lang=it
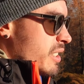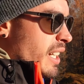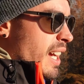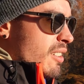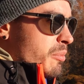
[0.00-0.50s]

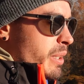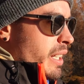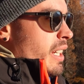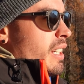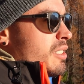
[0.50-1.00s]
strano
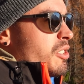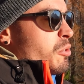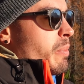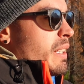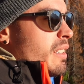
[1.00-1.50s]
perché ci si
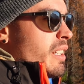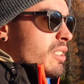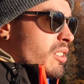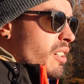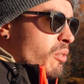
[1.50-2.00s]
aspetta di
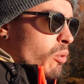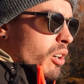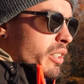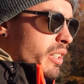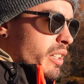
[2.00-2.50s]
essere in
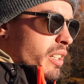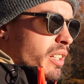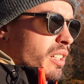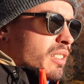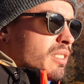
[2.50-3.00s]

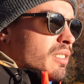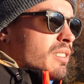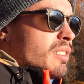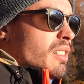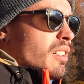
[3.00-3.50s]
luoghi,
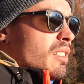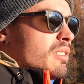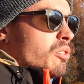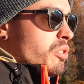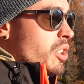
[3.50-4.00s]
eh,
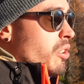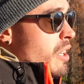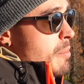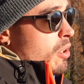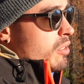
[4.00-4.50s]
non dico
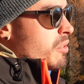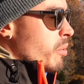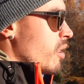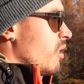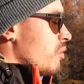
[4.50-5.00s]
remoti,
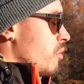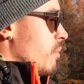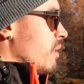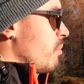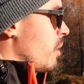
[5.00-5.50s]
però insomma un